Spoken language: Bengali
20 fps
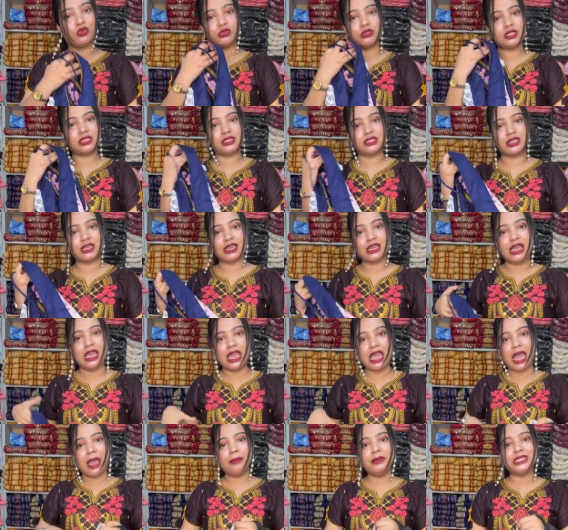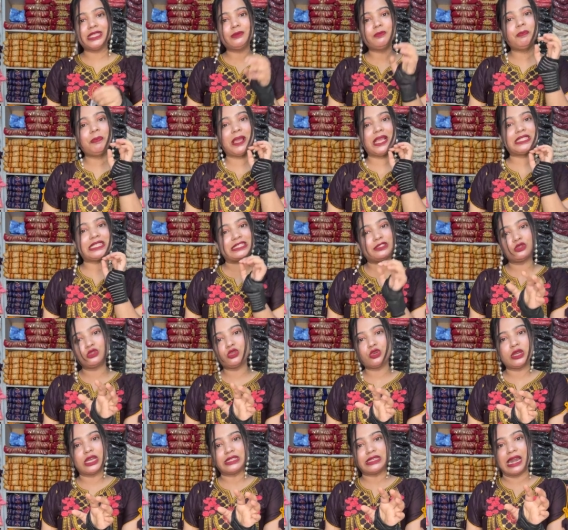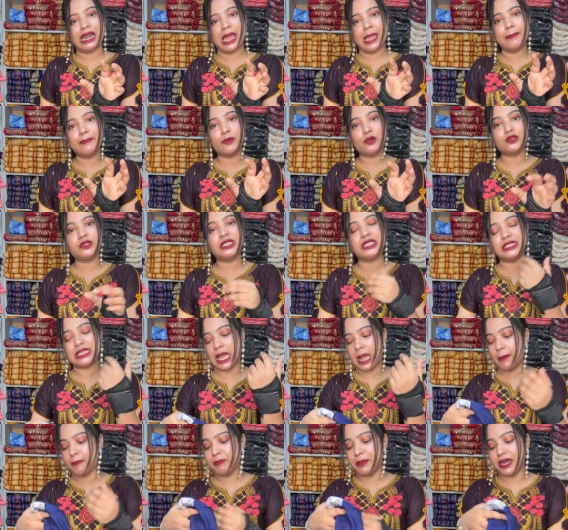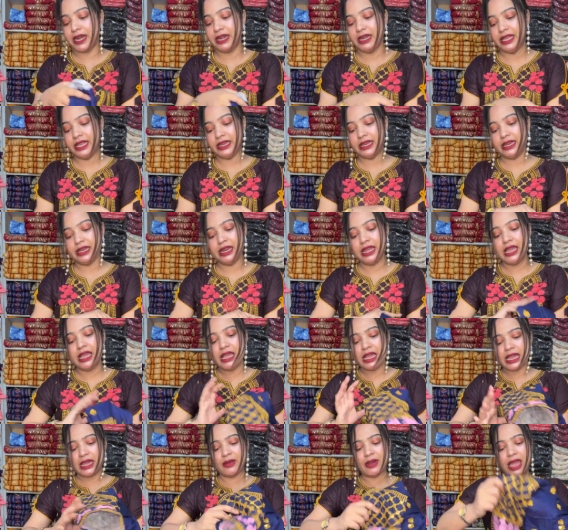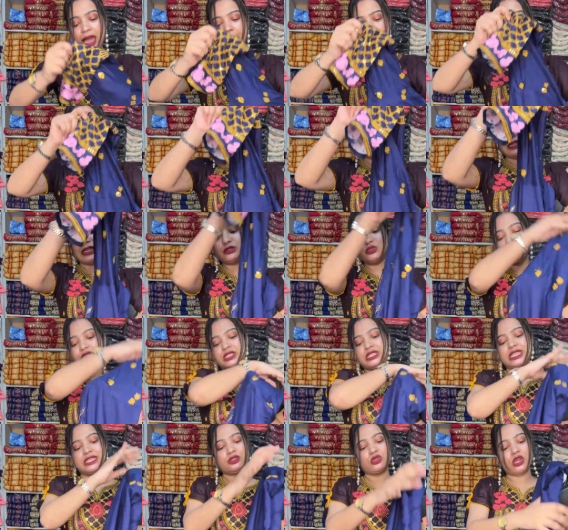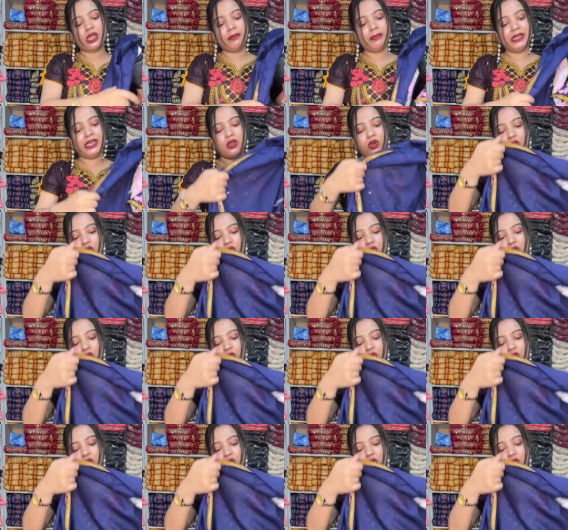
আপলোড করতেছি না আমি জাস্ট পেজে ছোট করে একটা লাইভ করছি যে আপনারা নিয়ে নেন কারণ আমি এটা যদি টিকটকে